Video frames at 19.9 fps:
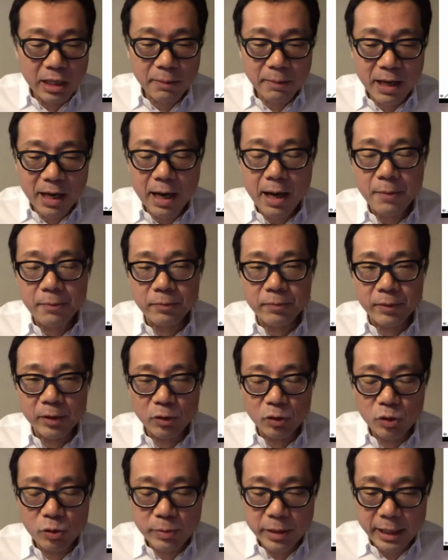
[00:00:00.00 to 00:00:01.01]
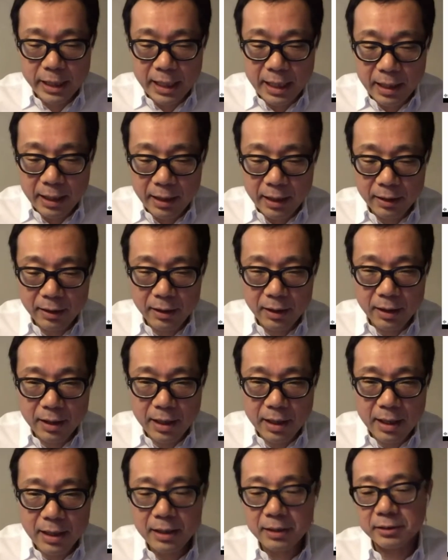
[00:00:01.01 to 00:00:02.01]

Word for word: ば海があって、